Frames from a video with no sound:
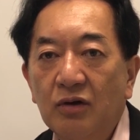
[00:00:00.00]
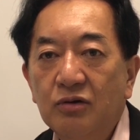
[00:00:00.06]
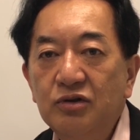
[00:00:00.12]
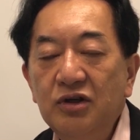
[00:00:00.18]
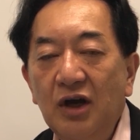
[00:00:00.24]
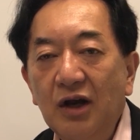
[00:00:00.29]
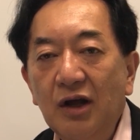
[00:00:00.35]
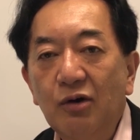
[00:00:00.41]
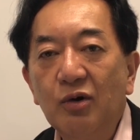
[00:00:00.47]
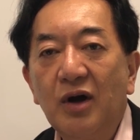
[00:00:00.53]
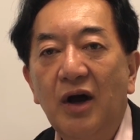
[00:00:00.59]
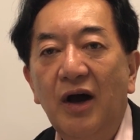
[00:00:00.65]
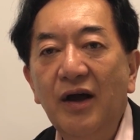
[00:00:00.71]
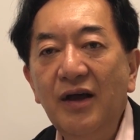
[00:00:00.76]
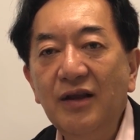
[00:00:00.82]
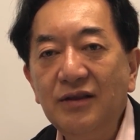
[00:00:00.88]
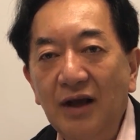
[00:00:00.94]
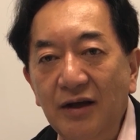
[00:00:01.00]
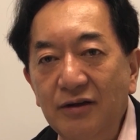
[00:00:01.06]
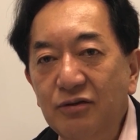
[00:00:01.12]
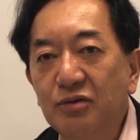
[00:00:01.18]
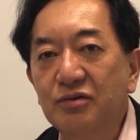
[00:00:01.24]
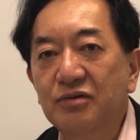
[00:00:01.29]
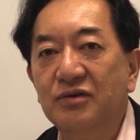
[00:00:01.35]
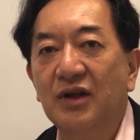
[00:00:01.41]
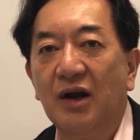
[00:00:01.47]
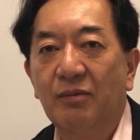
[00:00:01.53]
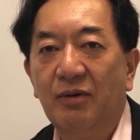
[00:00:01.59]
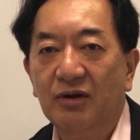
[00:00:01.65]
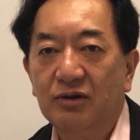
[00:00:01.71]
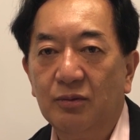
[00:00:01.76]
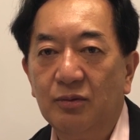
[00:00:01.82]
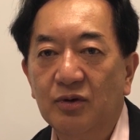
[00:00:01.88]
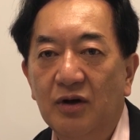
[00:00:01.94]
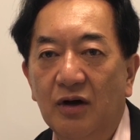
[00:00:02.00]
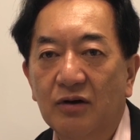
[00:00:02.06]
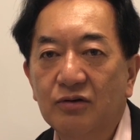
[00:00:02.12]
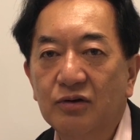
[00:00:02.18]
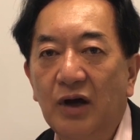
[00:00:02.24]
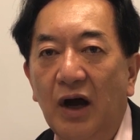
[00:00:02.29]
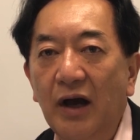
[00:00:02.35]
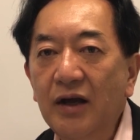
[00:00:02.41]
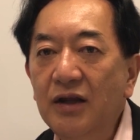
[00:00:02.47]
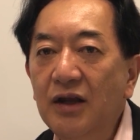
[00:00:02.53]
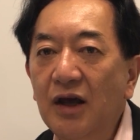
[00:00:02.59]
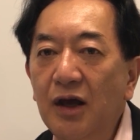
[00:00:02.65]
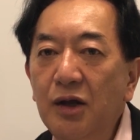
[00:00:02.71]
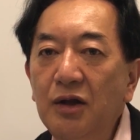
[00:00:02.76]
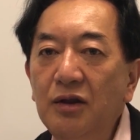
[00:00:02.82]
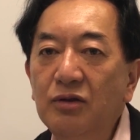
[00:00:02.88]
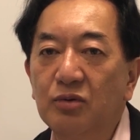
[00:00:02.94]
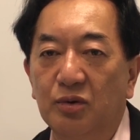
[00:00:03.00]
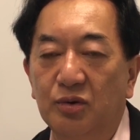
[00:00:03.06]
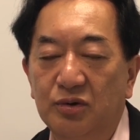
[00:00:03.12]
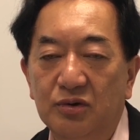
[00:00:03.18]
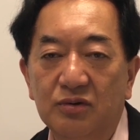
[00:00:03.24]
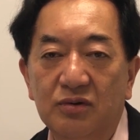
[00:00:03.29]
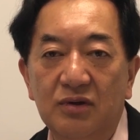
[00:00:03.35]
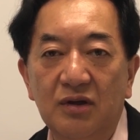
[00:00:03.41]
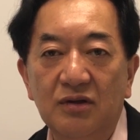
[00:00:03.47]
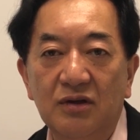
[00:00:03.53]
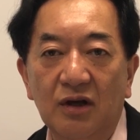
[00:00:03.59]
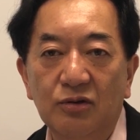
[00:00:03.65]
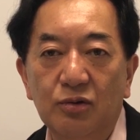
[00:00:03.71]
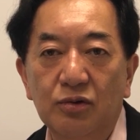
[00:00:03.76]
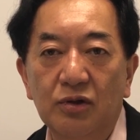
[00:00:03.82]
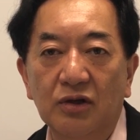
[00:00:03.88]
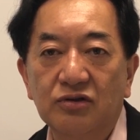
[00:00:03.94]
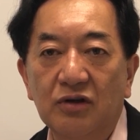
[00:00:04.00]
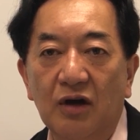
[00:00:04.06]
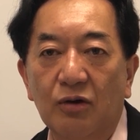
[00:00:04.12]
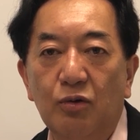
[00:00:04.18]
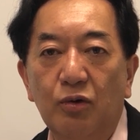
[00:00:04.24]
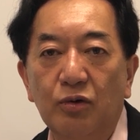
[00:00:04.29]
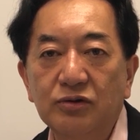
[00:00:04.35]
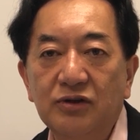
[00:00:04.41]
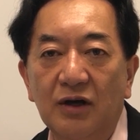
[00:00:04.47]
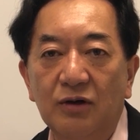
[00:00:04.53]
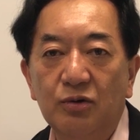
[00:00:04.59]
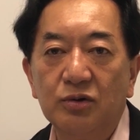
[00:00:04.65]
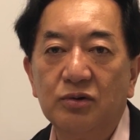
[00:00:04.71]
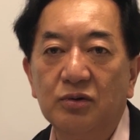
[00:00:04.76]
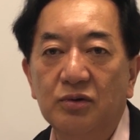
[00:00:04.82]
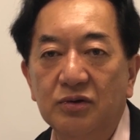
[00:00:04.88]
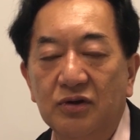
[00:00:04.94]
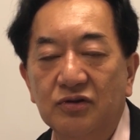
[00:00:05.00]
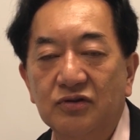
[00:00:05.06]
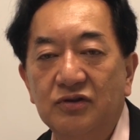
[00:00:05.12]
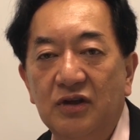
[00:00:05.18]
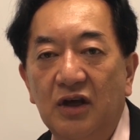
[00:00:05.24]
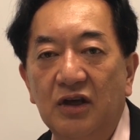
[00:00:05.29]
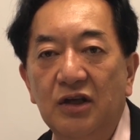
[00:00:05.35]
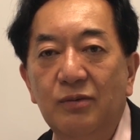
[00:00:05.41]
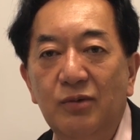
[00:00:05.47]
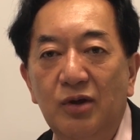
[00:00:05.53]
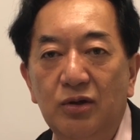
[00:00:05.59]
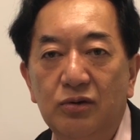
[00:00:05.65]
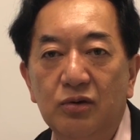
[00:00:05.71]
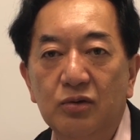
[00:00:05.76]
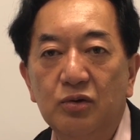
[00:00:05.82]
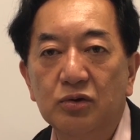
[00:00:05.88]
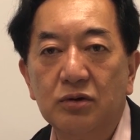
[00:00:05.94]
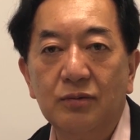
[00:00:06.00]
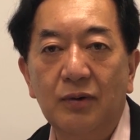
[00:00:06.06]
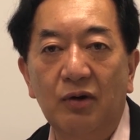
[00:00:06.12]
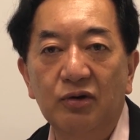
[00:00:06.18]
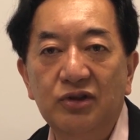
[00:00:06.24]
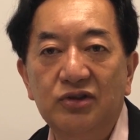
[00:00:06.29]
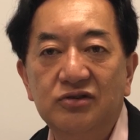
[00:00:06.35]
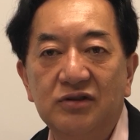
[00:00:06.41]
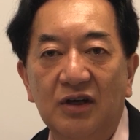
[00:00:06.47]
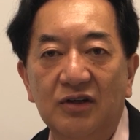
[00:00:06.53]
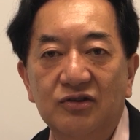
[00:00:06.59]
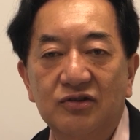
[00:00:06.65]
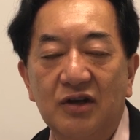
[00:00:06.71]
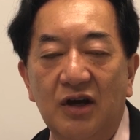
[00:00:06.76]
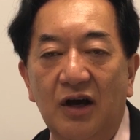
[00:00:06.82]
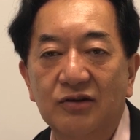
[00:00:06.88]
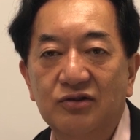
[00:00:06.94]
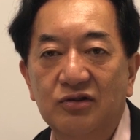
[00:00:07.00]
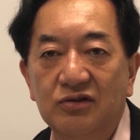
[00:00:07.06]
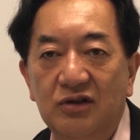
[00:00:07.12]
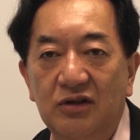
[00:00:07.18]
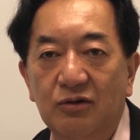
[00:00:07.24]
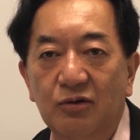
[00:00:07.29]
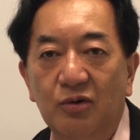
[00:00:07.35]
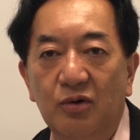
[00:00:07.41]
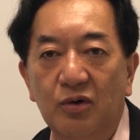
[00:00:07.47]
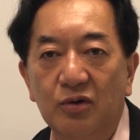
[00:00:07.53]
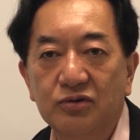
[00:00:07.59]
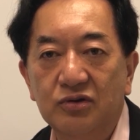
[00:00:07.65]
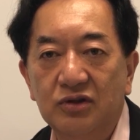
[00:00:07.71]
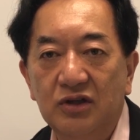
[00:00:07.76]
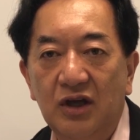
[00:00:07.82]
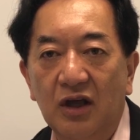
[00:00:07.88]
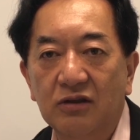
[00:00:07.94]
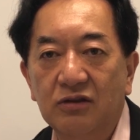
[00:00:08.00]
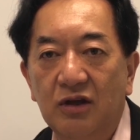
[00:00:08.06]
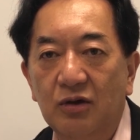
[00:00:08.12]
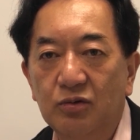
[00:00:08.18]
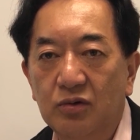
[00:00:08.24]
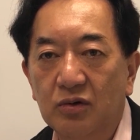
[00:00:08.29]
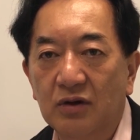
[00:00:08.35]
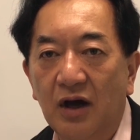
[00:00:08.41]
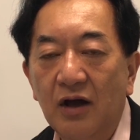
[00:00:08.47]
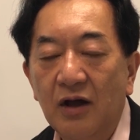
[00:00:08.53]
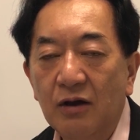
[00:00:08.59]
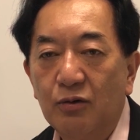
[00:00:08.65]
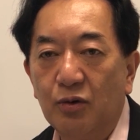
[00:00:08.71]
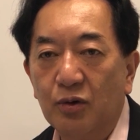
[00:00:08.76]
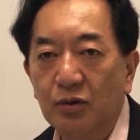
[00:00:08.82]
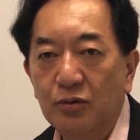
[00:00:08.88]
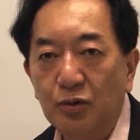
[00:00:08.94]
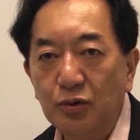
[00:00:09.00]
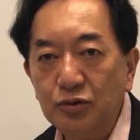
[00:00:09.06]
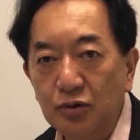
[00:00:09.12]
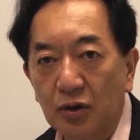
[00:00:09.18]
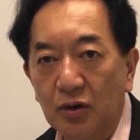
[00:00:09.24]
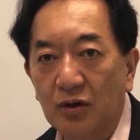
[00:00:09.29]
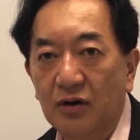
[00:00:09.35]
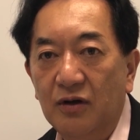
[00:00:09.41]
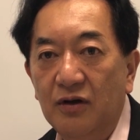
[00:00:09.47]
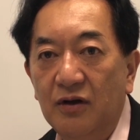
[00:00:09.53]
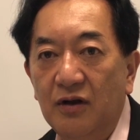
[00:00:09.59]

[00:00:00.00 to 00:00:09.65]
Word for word: 国柄を変えたいというならばともかく変えないと言っていた人たちがこうしたことをですね移民という言葉を一切使わずにのほうずにやっていくというのはこれこそ